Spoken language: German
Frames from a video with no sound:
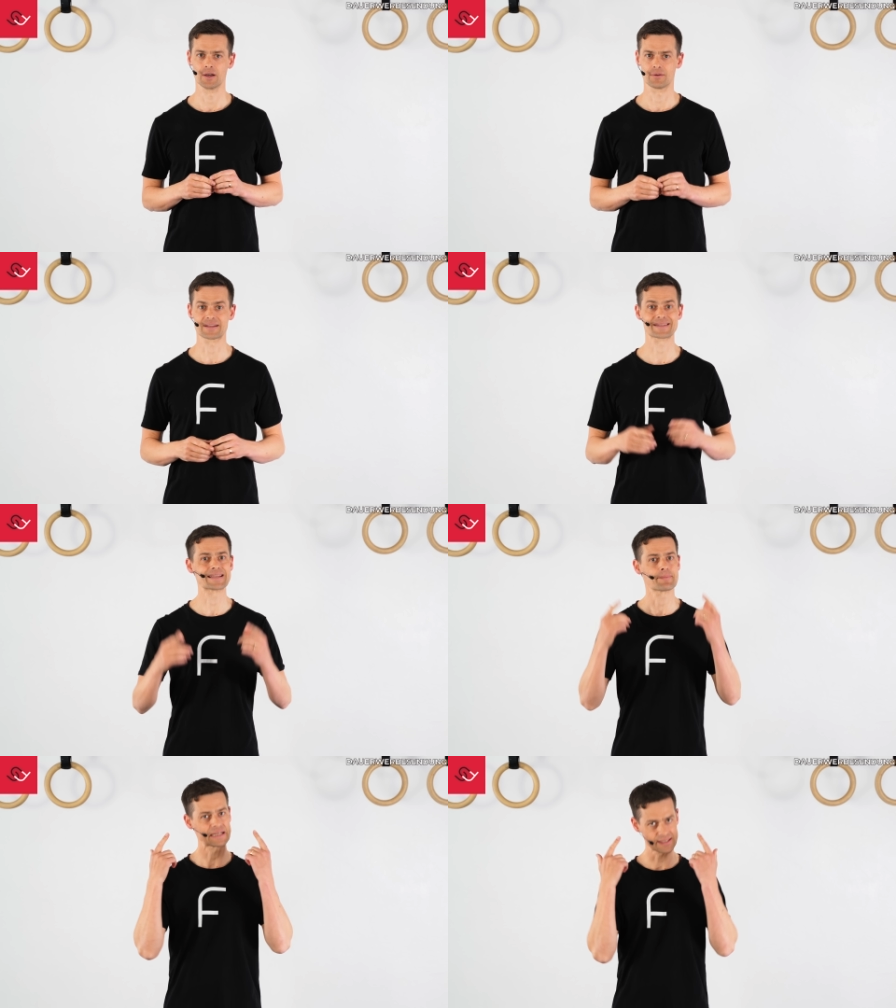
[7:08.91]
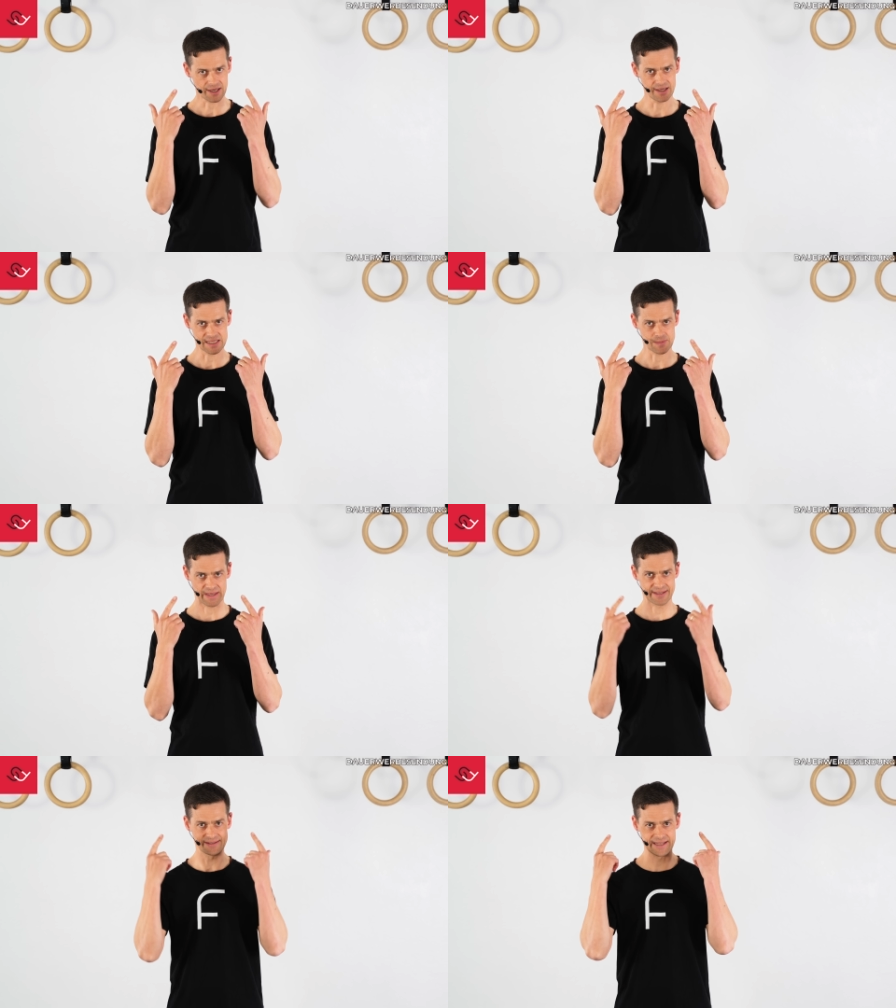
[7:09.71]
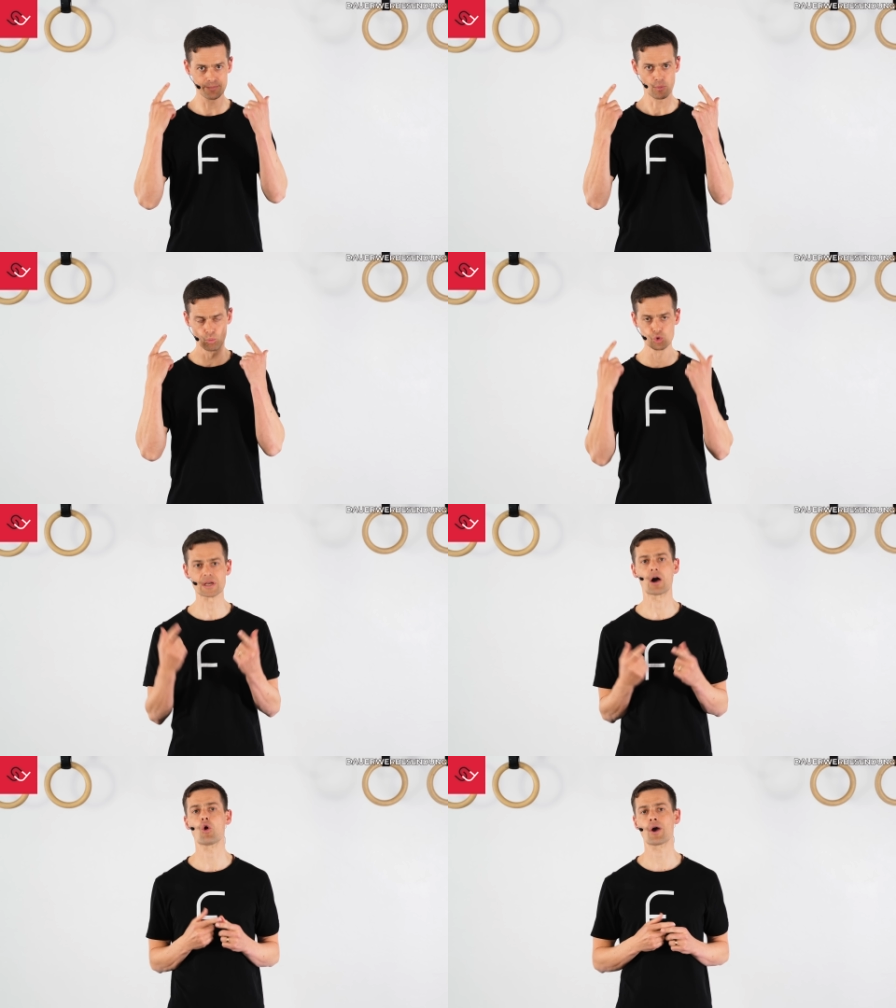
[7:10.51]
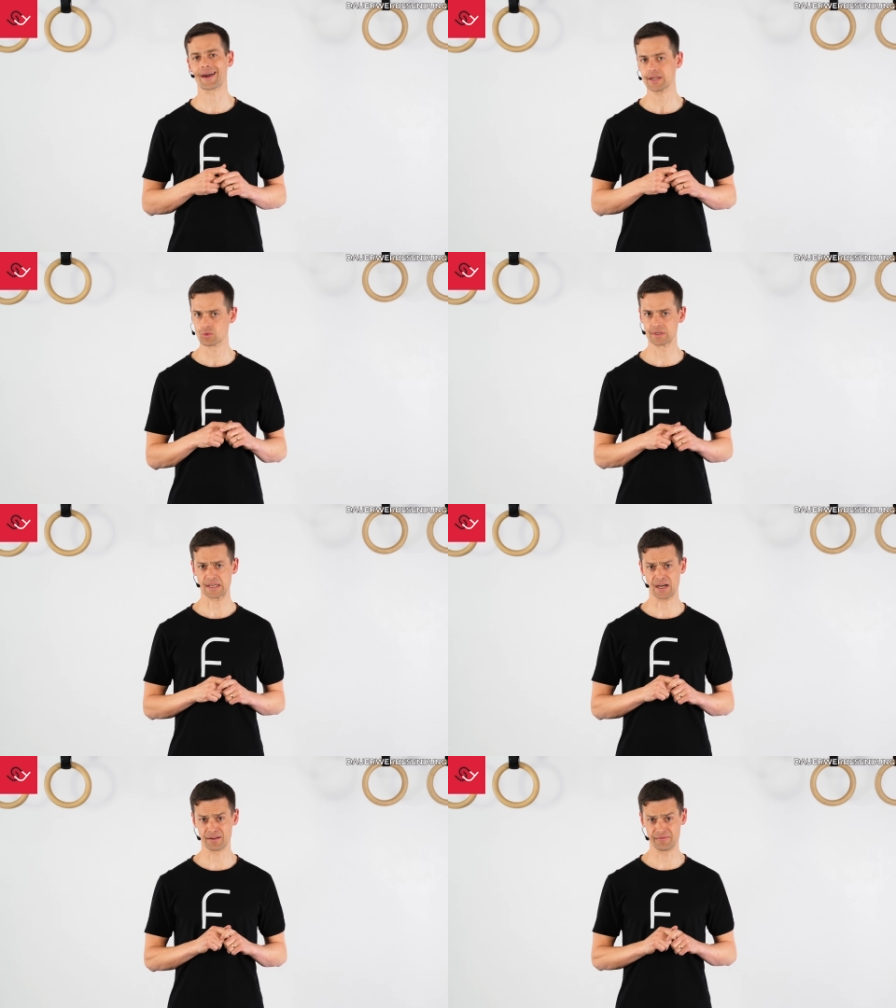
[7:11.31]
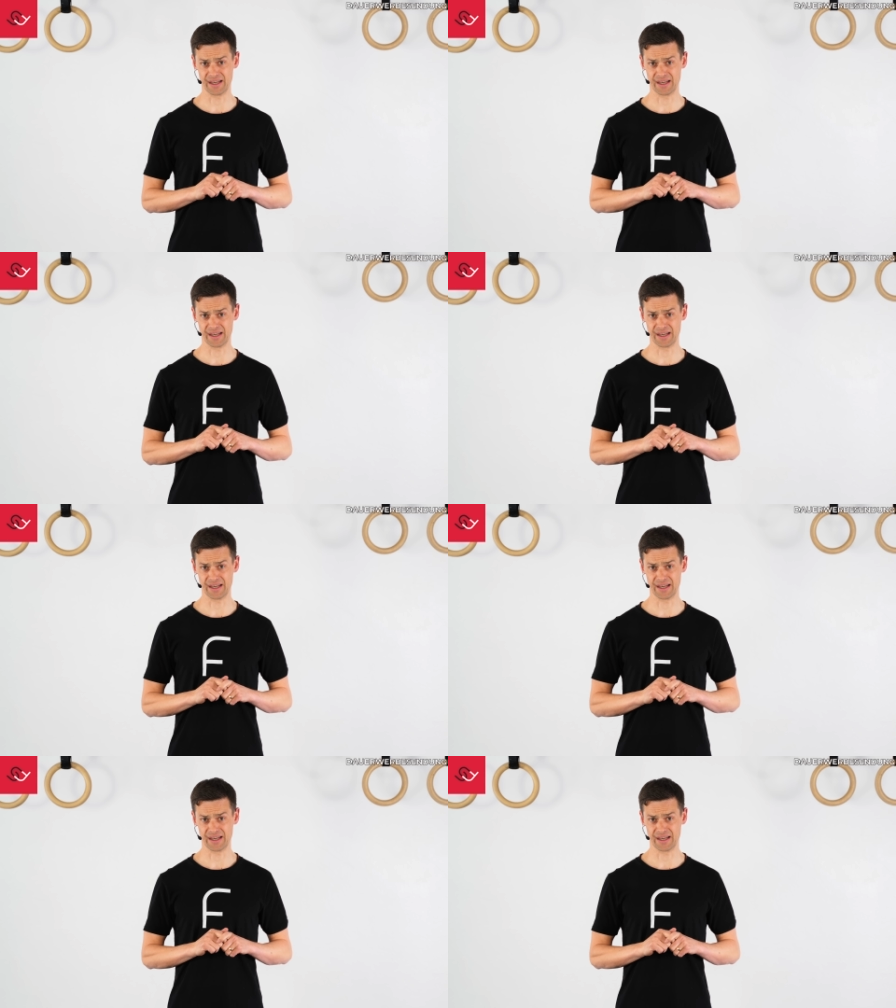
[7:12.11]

Und das ist der mentale Aspekt. Dem muss auch Rechnung getragen